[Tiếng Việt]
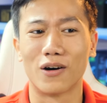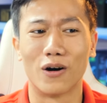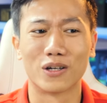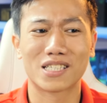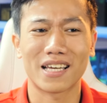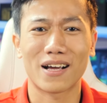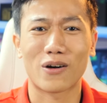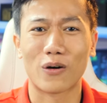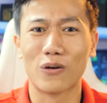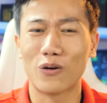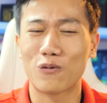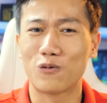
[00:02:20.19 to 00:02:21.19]
nó sẽ có
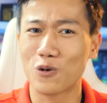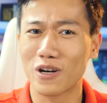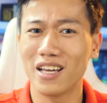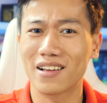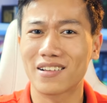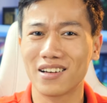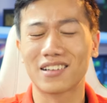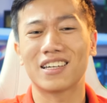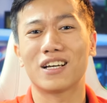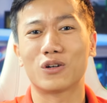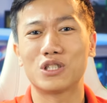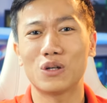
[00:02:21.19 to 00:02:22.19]
lỗi full disk cực
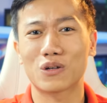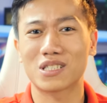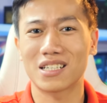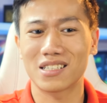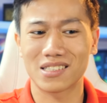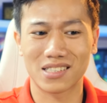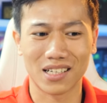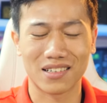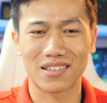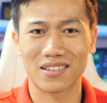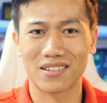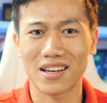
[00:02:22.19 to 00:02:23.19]
kỳ khó chịu nó rất giật
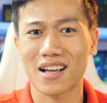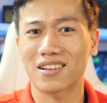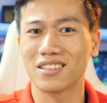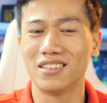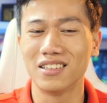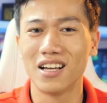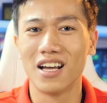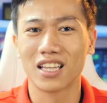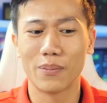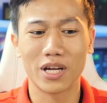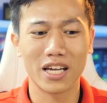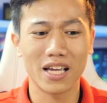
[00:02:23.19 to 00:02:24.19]
lag các thứ
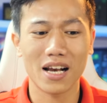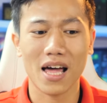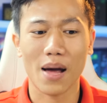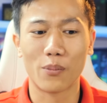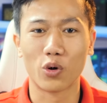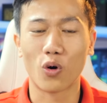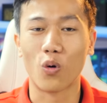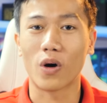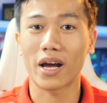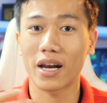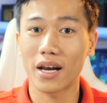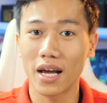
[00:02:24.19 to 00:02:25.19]
thì mình nghĩ là một ổ
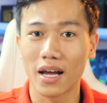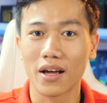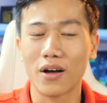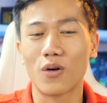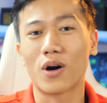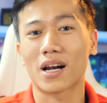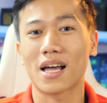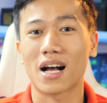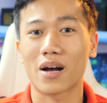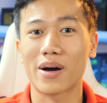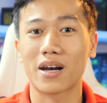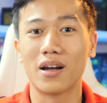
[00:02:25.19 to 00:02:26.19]
LED hoặc là
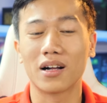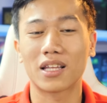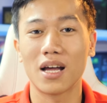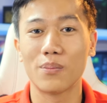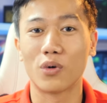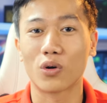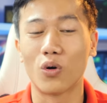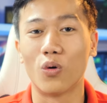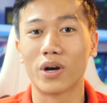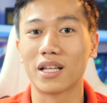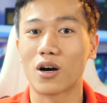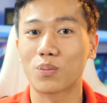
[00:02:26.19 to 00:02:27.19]
các bạn nâng thêm một ổ
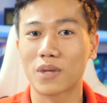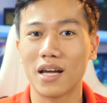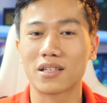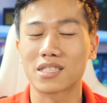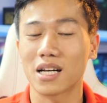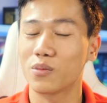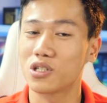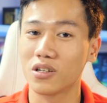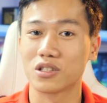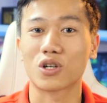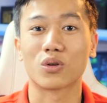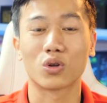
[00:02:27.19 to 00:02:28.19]
Intel Optane sẽ là một sự
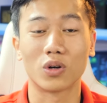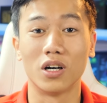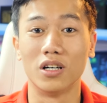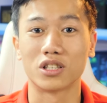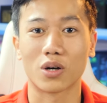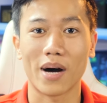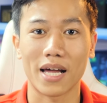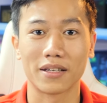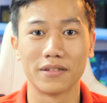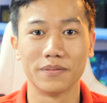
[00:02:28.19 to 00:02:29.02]
lựa chọn tốt hơn cho các bạn